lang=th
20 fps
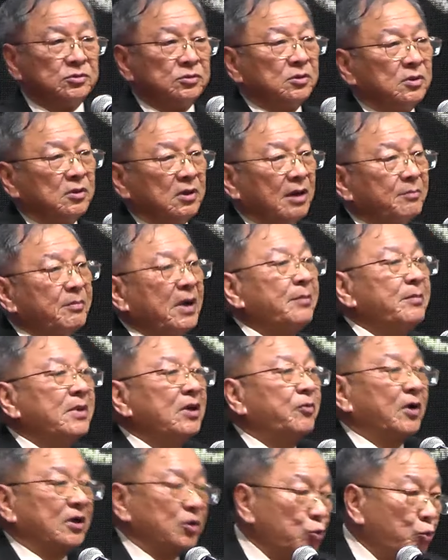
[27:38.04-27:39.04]
และไม่มี
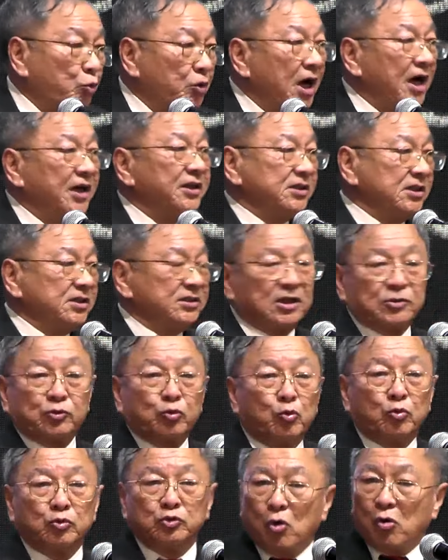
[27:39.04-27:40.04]
วัตถุใดที่จะถู
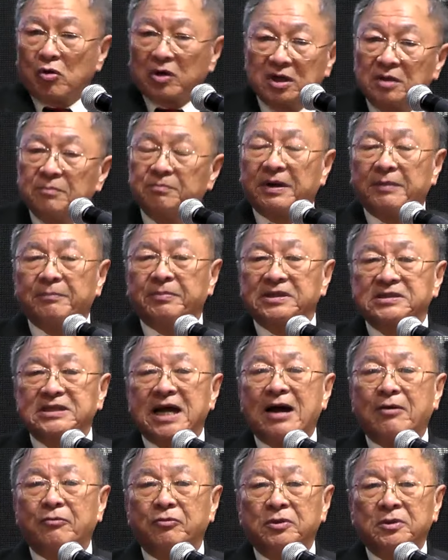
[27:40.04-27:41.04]
กยกขึ้นเป็นพระ
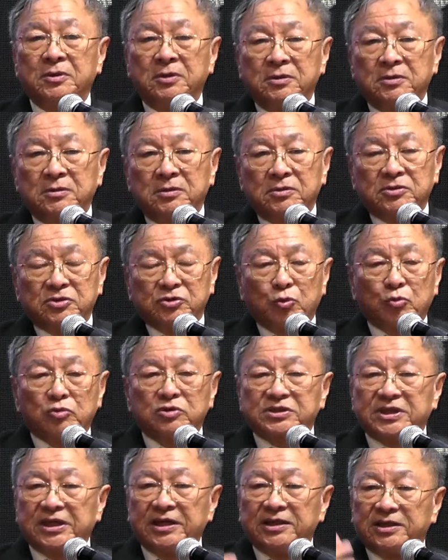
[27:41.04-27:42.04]
เจ้า ทุก
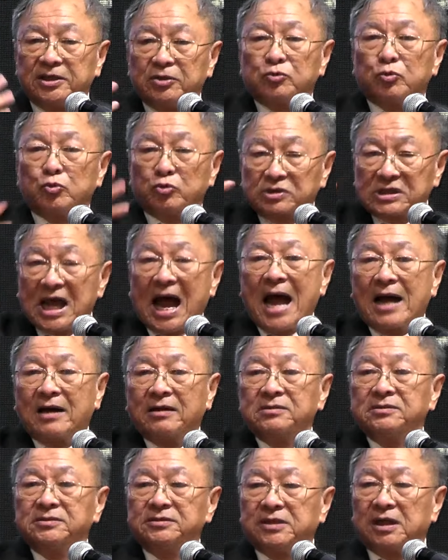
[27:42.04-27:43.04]
สิ่งที่ถูกสร้าง
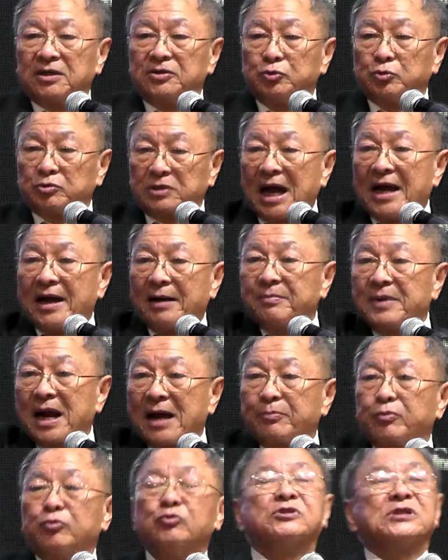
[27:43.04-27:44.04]
จะอยู่ใต้อำนาจ
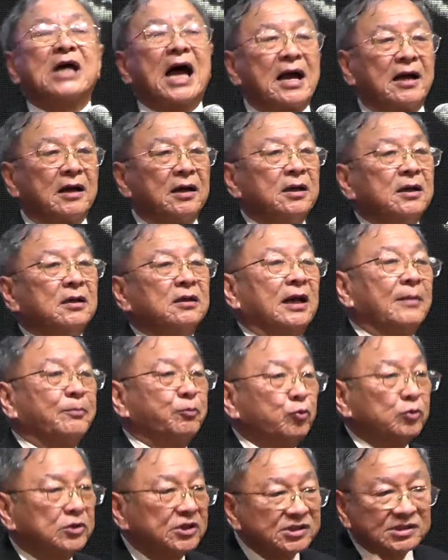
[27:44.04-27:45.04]
ผู้สร้าง และ
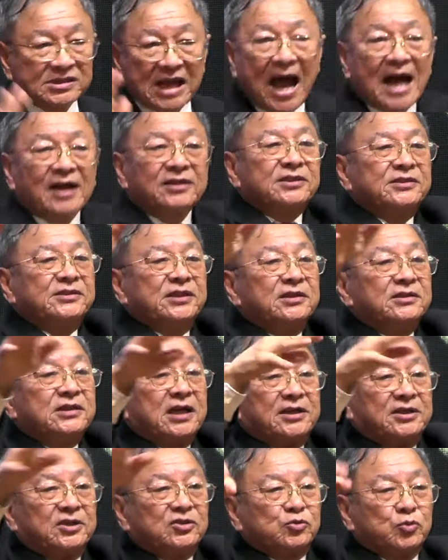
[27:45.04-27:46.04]
ผู้ที่สร้างที่ยิ่งใหญ่
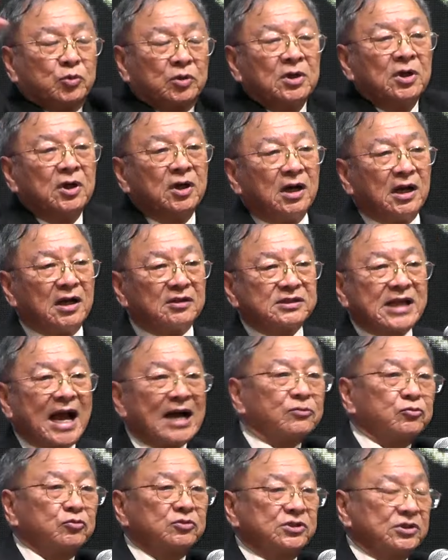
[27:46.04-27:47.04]
ที่สุด และสร้าง
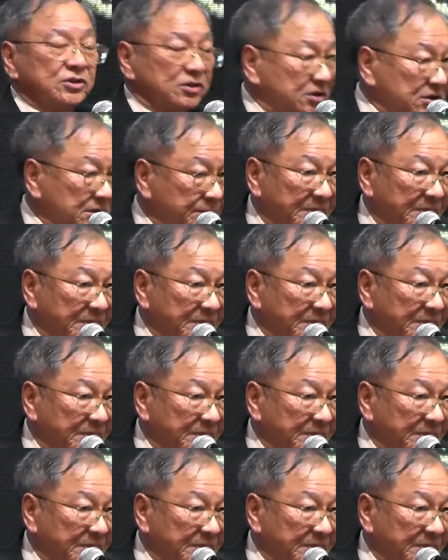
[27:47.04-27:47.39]
ทุกสิ่งคือ